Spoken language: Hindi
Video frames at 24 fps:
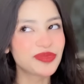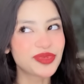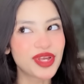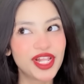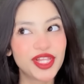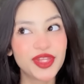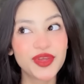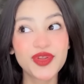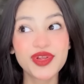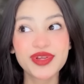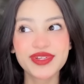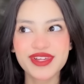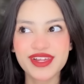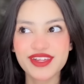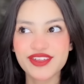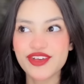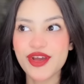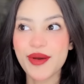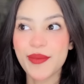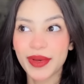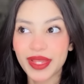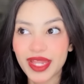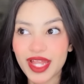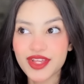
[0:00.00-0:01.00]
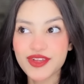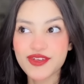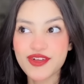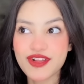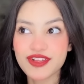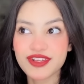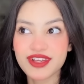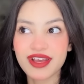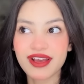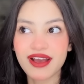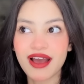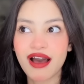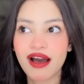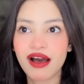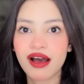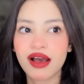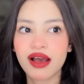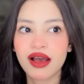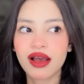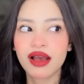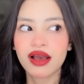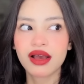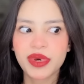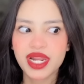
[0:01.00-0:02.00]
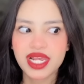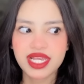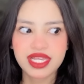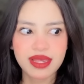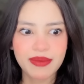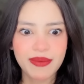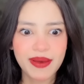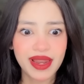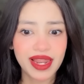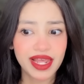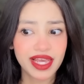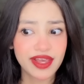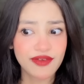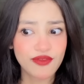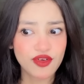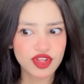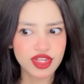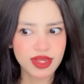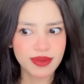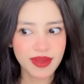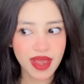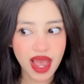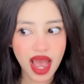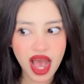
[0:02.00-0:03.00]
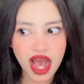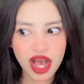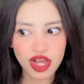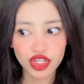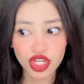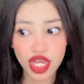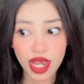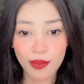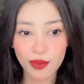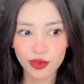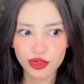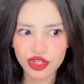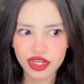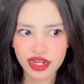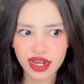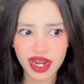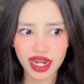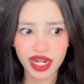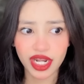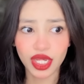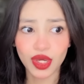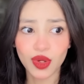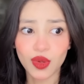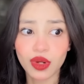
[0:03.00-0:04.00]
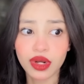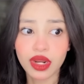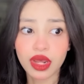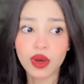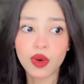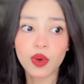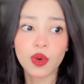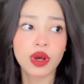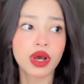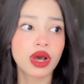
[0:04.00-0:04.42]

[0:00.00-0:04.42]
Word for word: अब जल्दी उन्हें सच का पता चल जाएगा पर इससे पहले कि वो सब यहाँ आ जाए मुझे रेडी होना